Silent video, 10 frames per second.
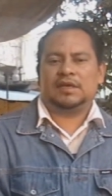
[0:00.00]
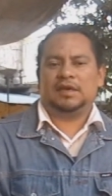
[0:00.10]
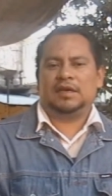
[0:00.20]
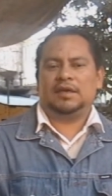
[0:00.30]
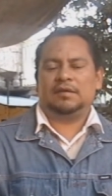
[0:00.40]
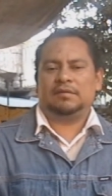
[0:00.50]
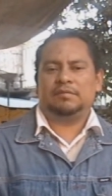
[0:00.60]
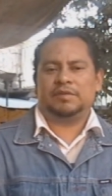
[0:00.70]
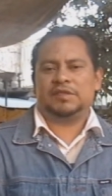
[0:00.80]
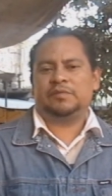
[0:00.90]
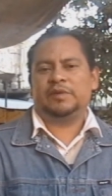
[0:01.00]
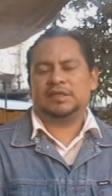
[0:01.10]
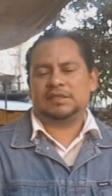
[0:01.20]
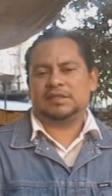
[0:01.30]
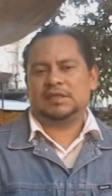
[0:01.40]
a que, pues si no
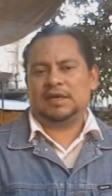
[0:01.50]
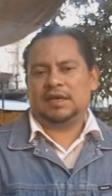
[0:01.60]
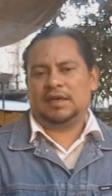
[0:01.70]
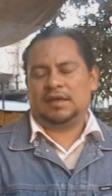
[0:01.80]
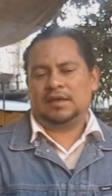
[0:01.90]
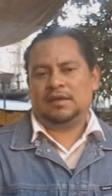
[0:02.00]
pueden asistir a,